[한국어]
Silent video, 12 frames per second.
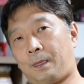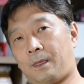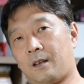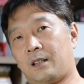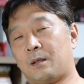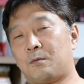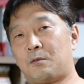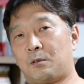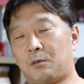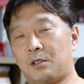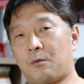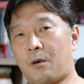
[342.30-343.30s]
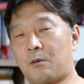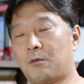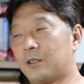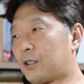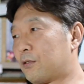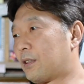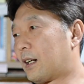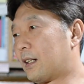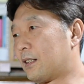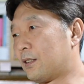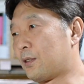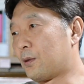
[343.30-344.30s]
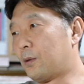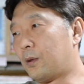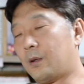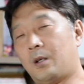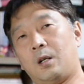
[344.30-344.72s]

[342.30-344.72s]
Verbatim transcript: 그 그러니까 대부분으로 이제 외국 회사로 나가는 것이고